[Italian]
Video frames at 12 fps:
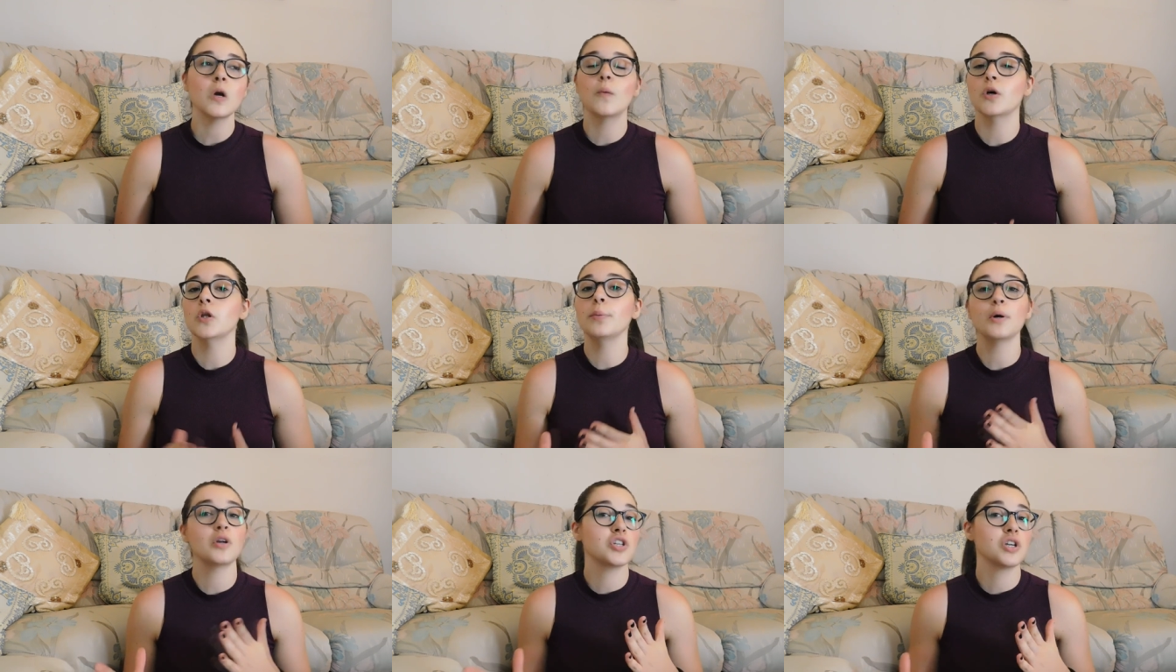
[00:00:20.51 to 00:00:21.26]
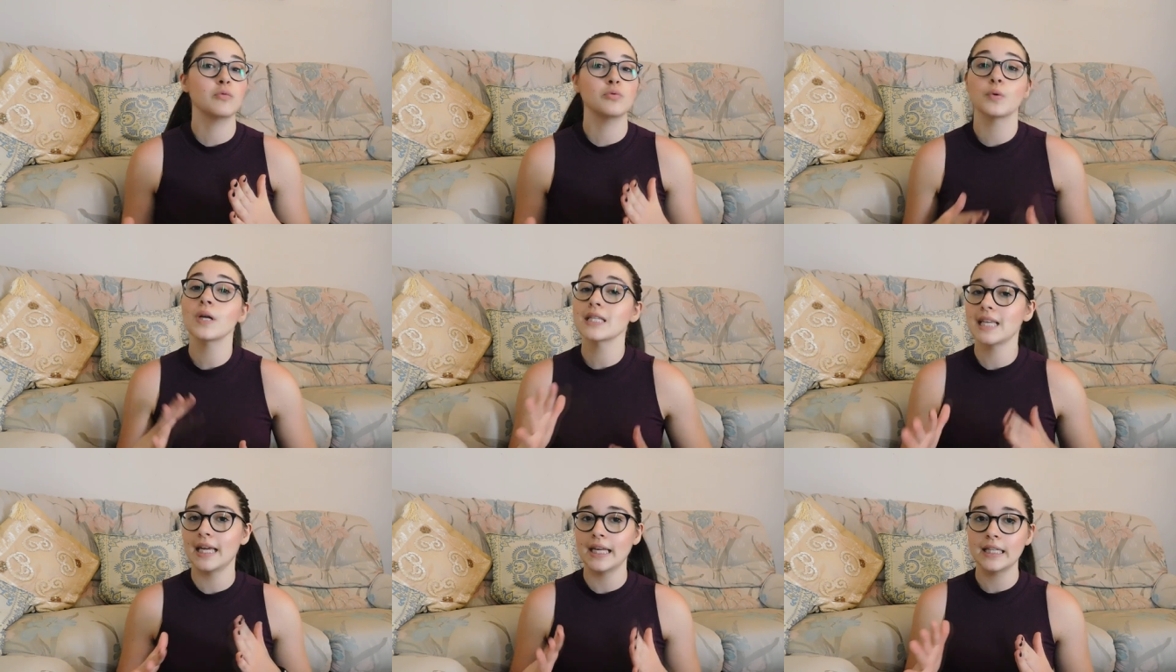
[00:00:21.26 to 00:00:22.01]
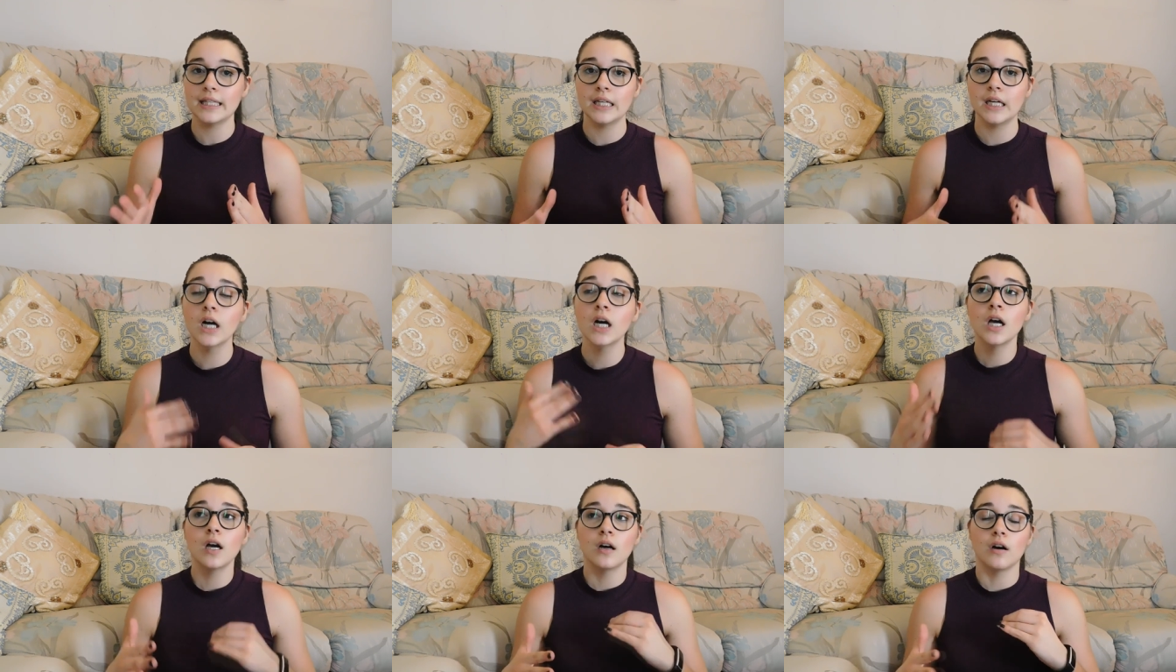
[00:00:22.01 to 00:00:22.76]
quando poi ho ricevuto una serie di
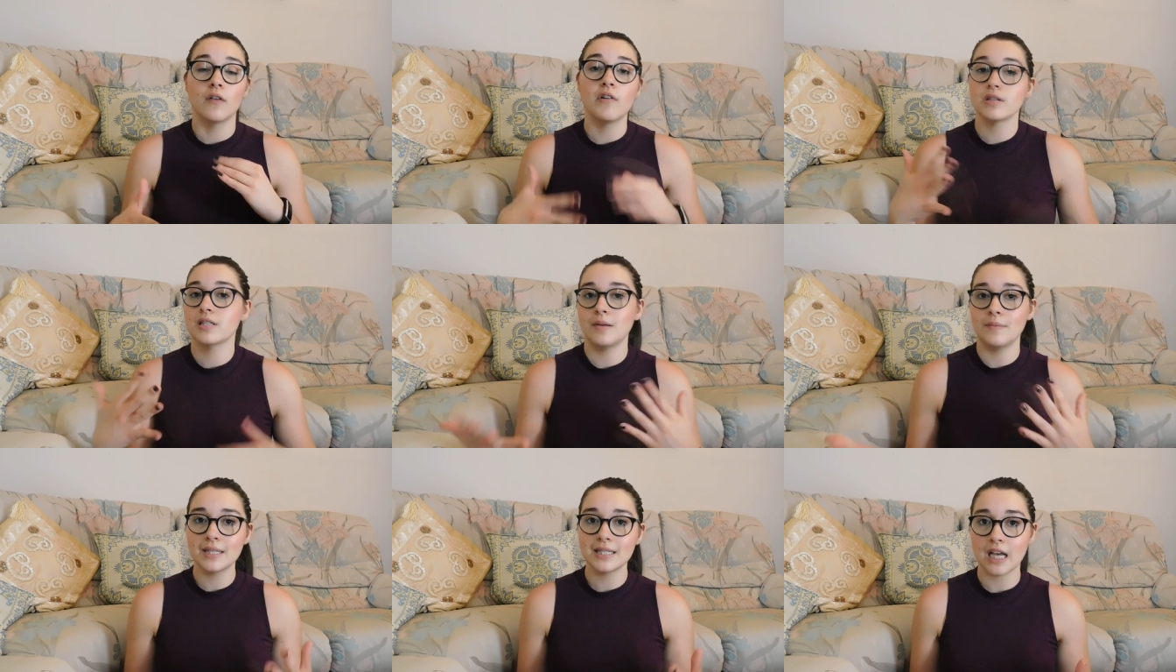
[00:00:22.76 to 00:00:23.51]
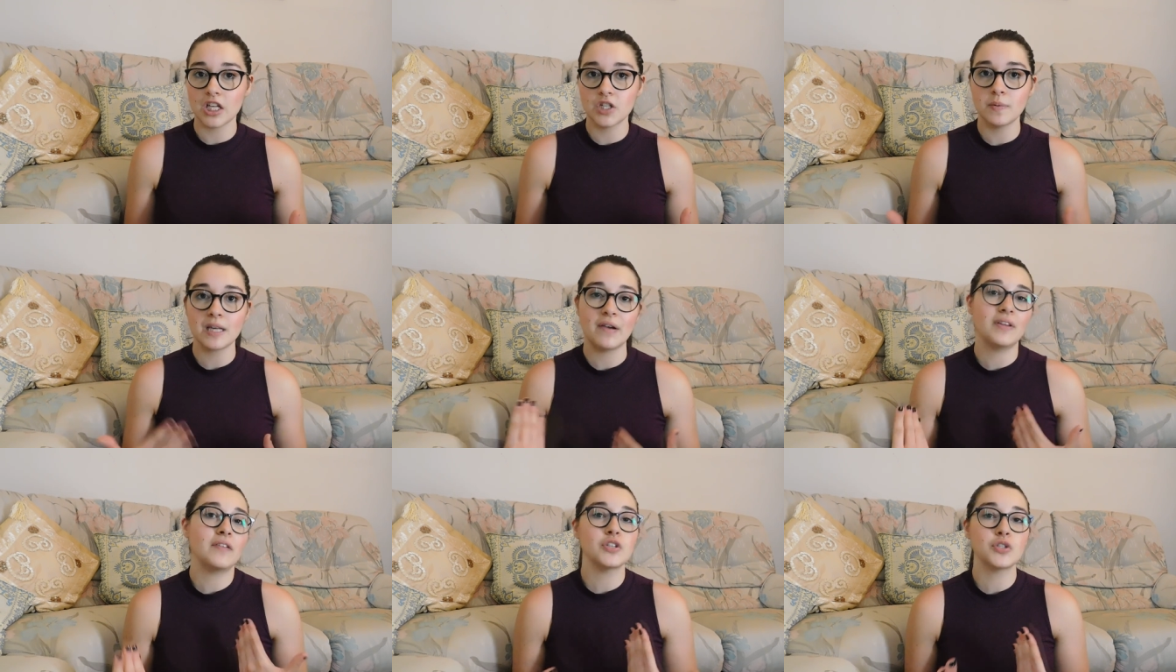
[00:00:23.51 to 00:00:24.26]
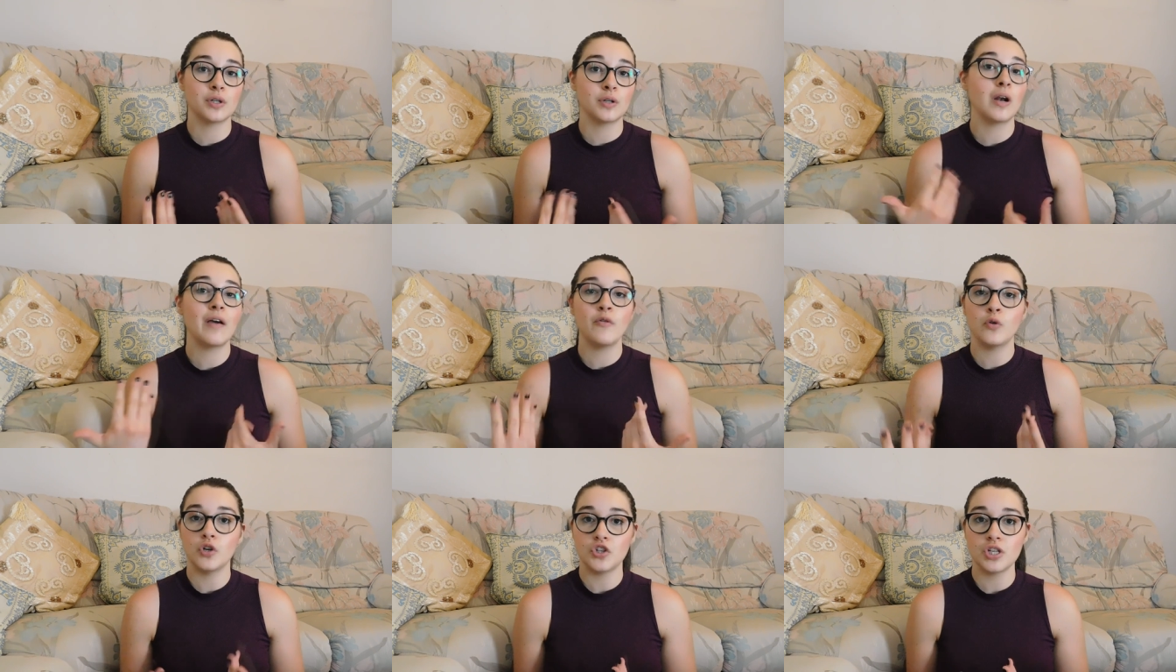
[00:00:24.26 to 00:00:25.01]
uh, vostri messaggi perché avete visto che non le
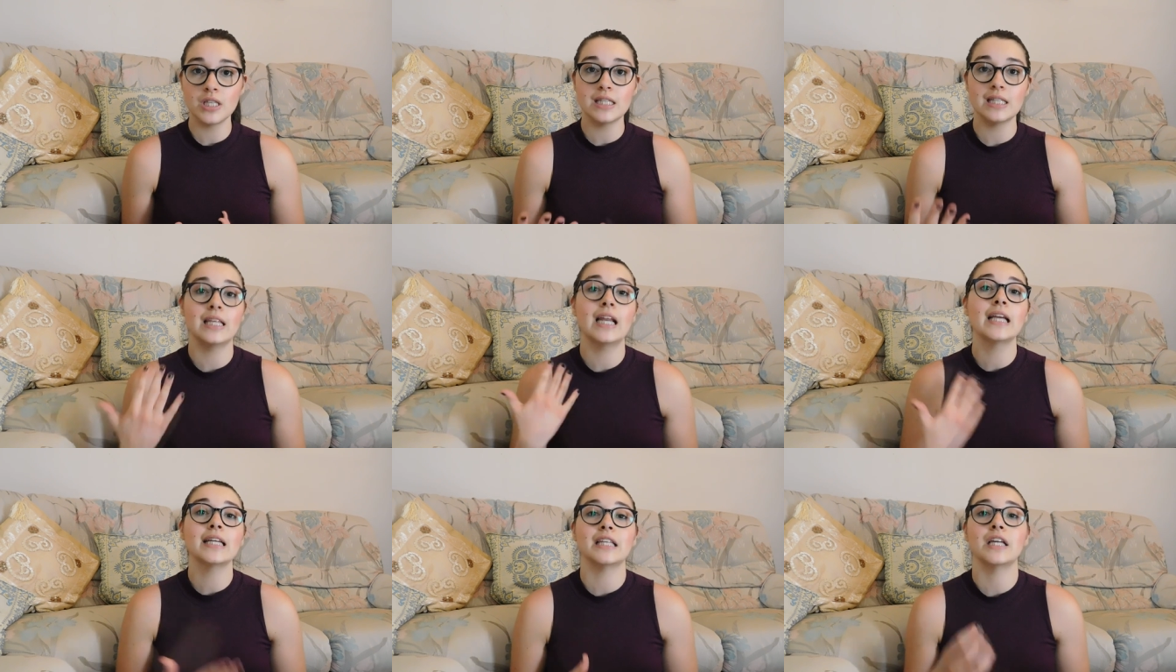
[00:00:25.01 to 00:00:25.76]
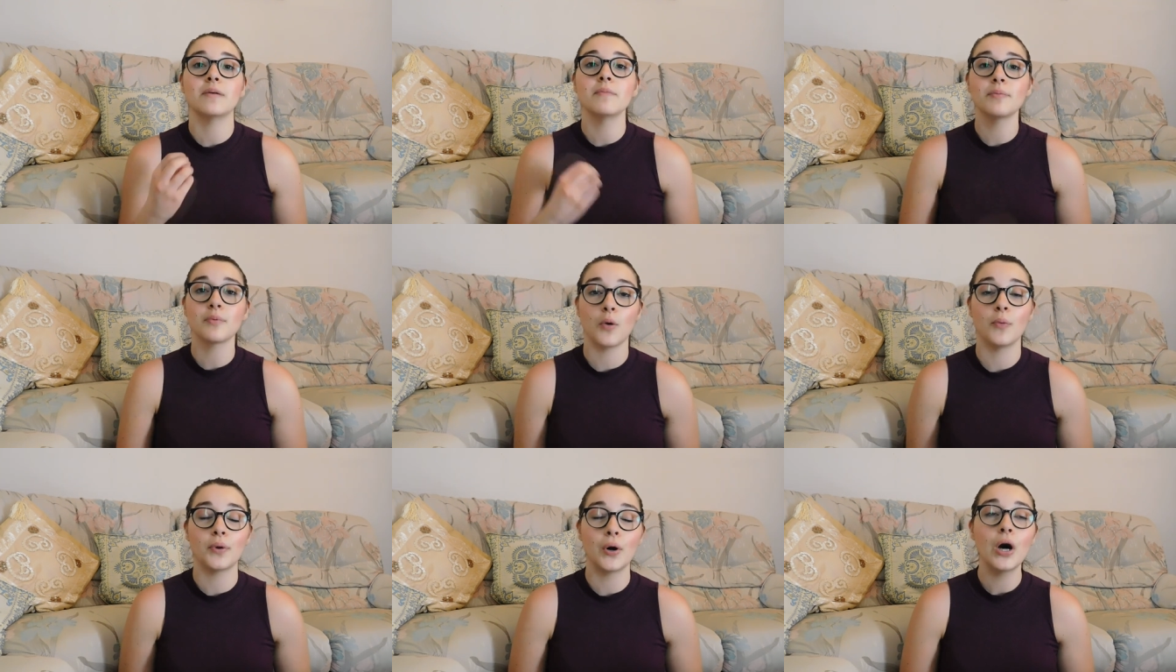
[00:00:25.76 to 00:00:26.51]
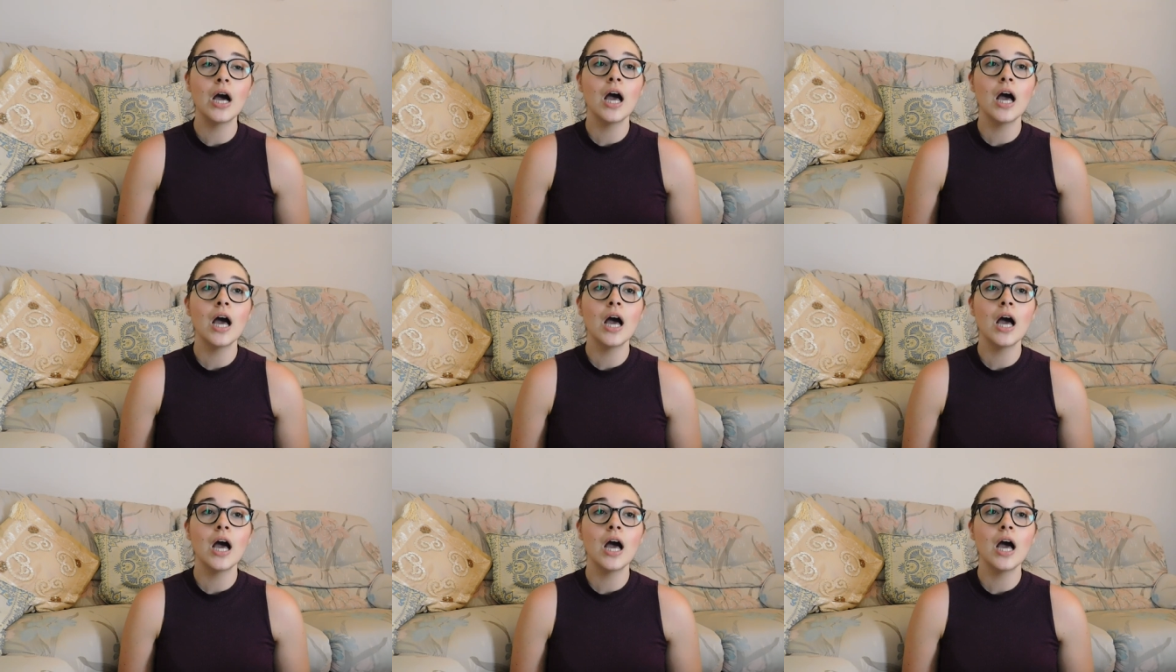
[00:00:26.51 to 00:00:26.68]
avevo recensite nel chiedermi proprio